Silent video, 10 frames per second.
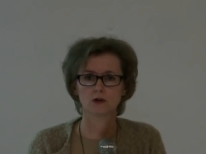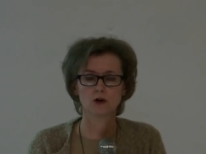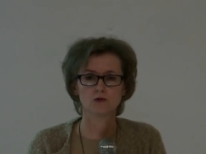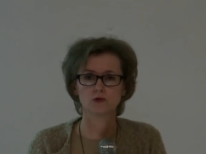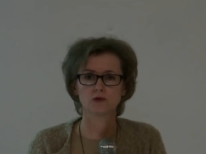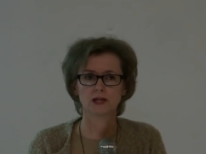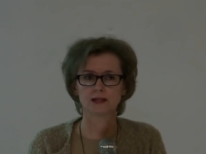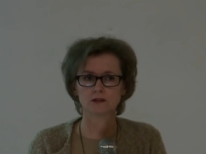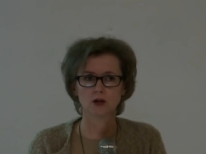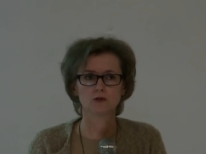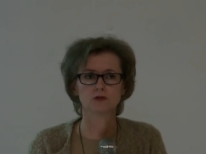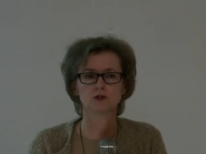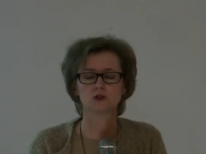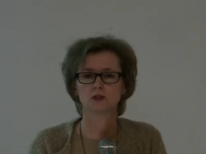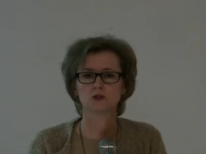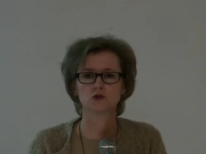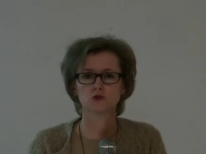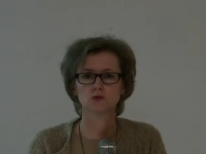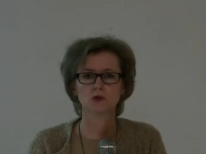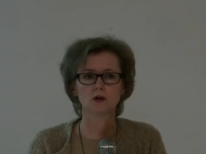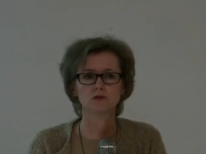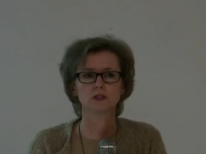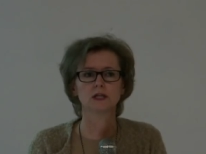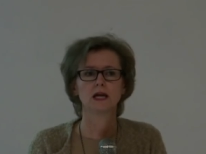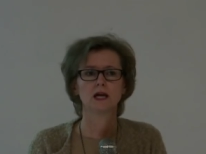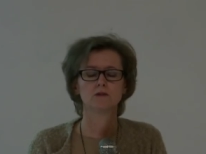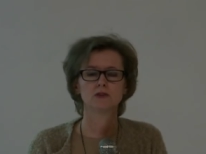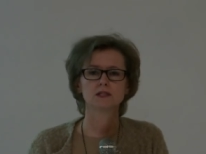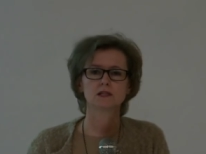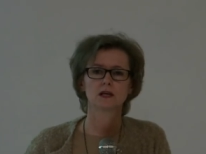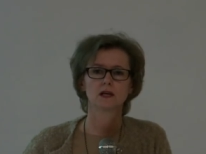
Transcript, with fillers: chowów klatkowych czy też ściółkowych, więc